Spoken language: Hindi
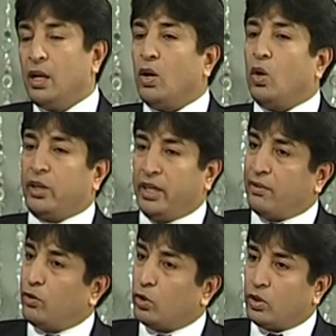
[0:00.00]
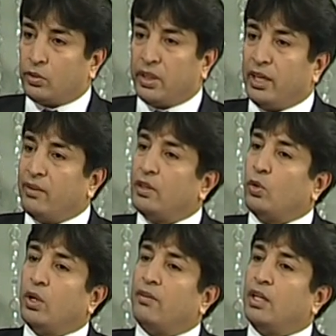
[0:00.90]
और ए नो डाउट ए लेवल
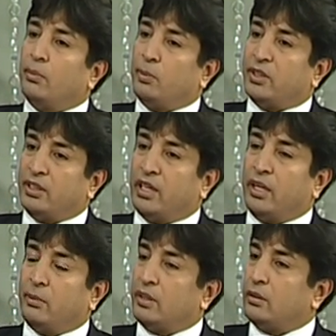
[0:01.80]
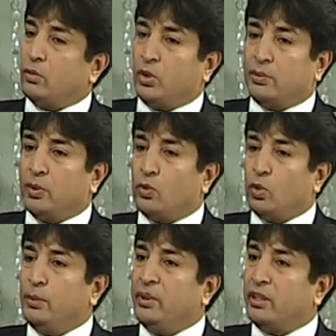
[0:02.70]
ओ लेवल के भी बच्चे जा रहे हैं बट इसमें
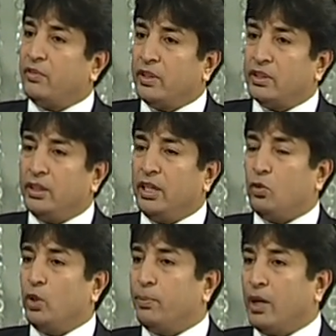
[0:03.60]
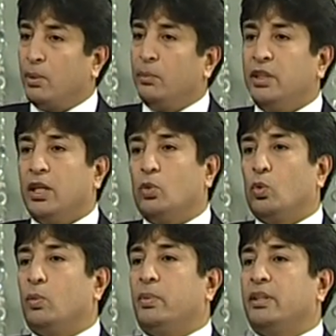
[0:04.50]
कोई भी डिफरेंस नहीं है कोई प्रॉब्लम नहीं है
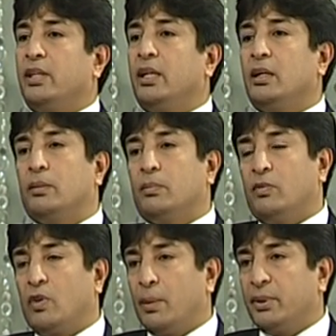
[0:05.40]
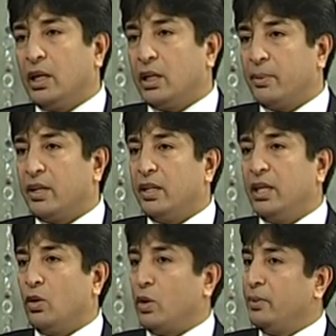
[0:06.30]
दोनों बच्चे वहाँ पे जाके पढ़ते
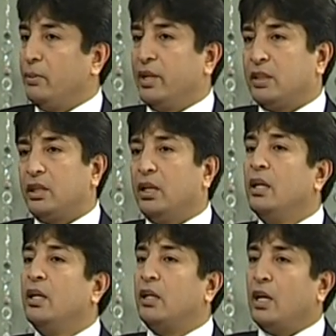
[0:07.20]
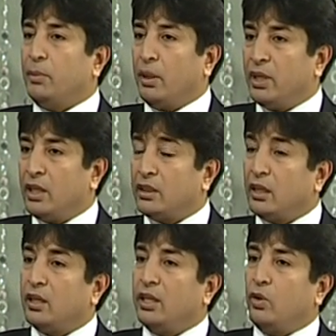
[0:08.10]
हैं और अपनी मेहनत से कामयाबी हासिल
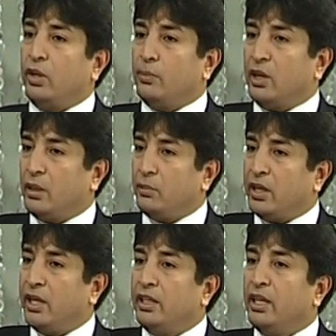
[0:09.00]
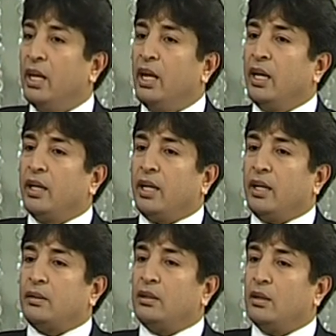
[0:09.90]
करते हैं और एक बात हमने कही थी कि
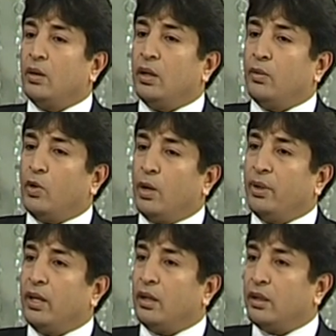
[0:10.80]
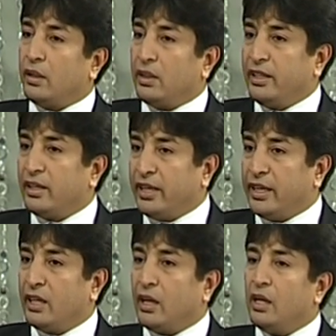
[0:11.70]
वहाँ पर लीगल रहने का